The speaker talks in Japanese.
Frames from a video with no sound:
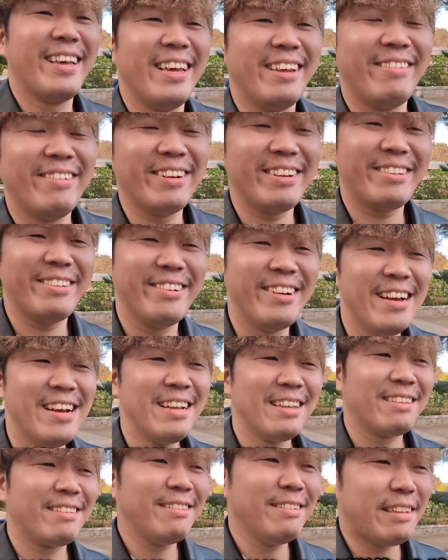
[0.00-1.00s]
競馬場
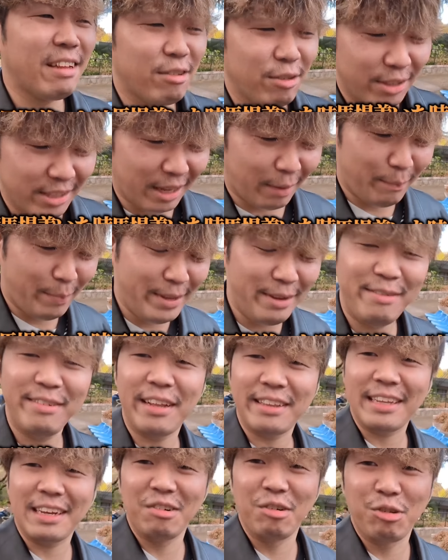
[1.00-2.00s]
ついた時がピーク
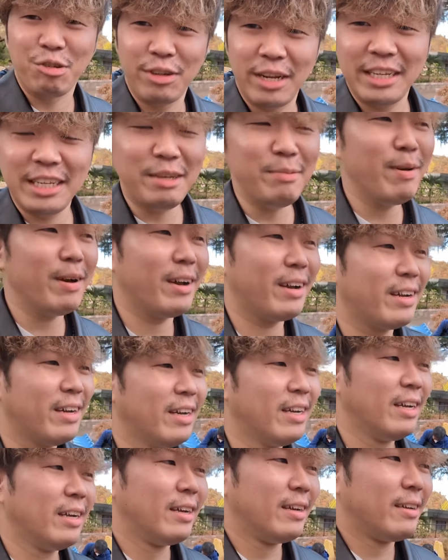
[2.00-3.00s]
だったかもしれない今
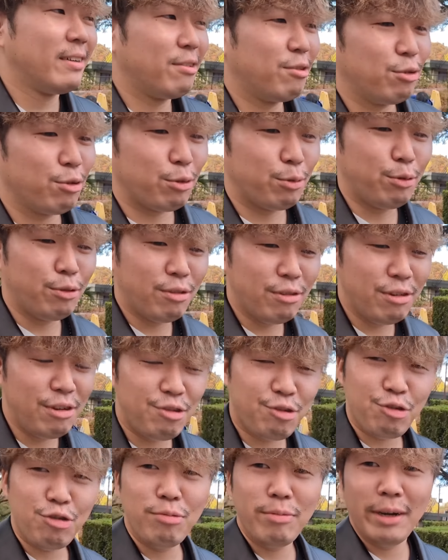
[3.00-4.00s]
ちょっと普通に
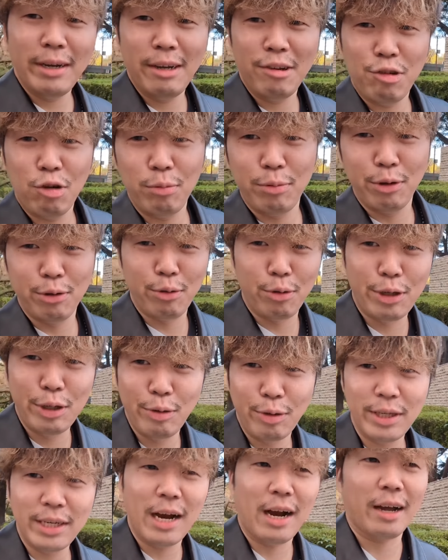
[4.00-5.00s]
10万円勝負の
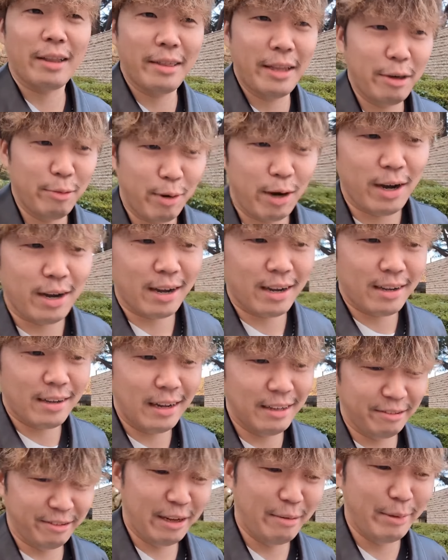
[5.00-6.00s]
ドキドキがかかってるわ
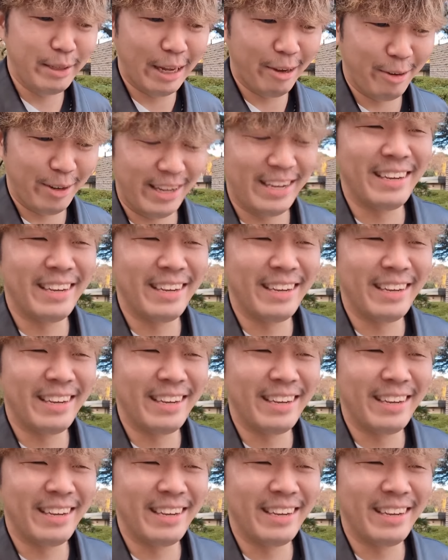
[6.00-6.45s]
あの涙より